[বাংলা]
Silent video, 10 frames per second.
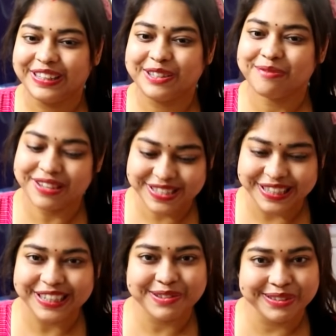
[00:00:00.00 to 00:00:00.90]
তো বাস
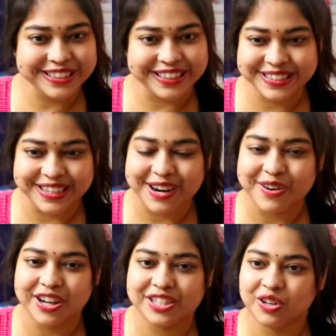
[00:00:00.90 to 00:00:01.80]
এটা তোমাদের সাথে শেয়ার
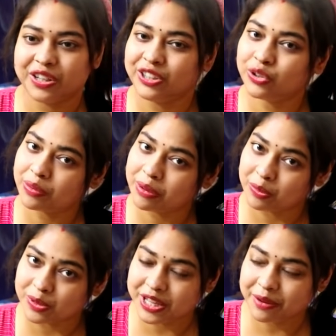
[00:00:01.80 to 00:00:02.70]
করা ছিল কিন্তু তোমরা
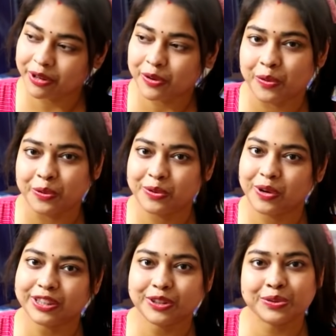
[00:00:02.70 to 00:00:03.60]
বুঝতেই পারো কটু
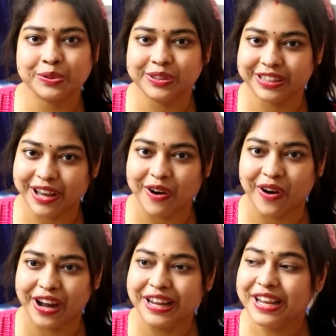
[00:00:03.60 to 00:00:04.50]
কথা তো শুনতে
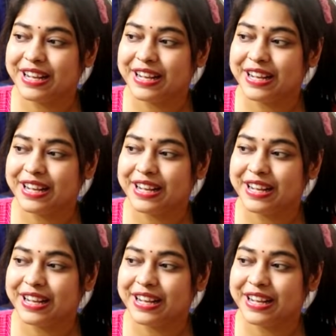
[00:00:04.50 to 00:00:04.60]
হয়